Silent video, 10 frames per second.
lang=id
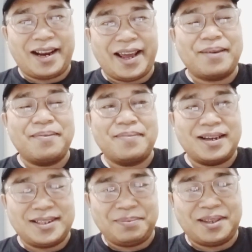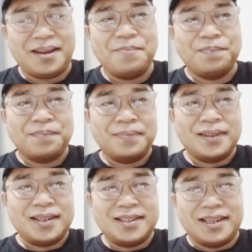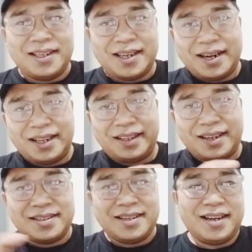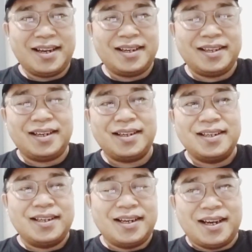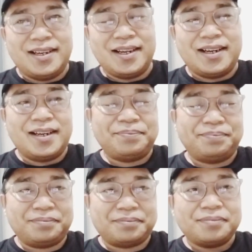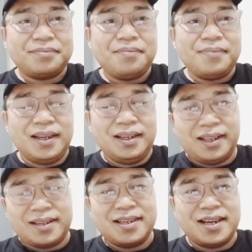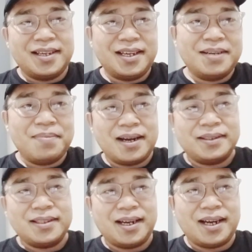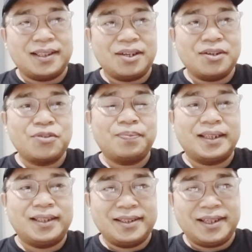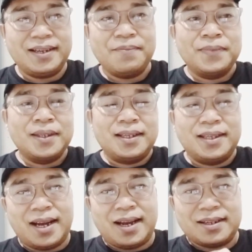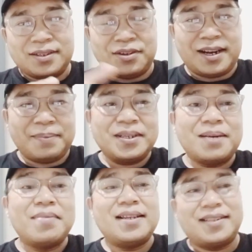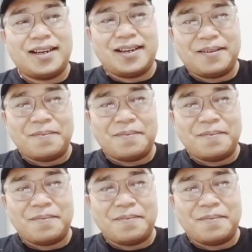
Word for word: klaim cipta jadi ada teksnya ya ada eh, teksnya aja yang dibaca atau subtitlenya yang saudara bisa baca.